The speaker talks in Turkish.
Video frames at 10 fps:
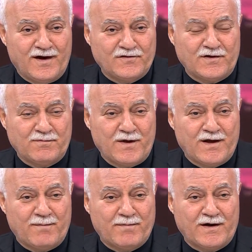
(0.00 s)
Hazreti
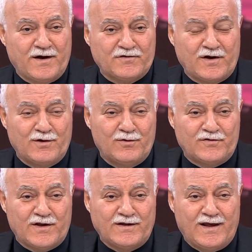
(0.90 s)
Peygamber Hasan'la
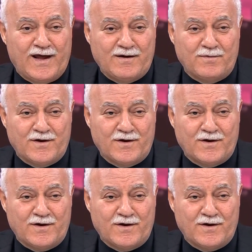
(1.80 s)
Hüseyin'i her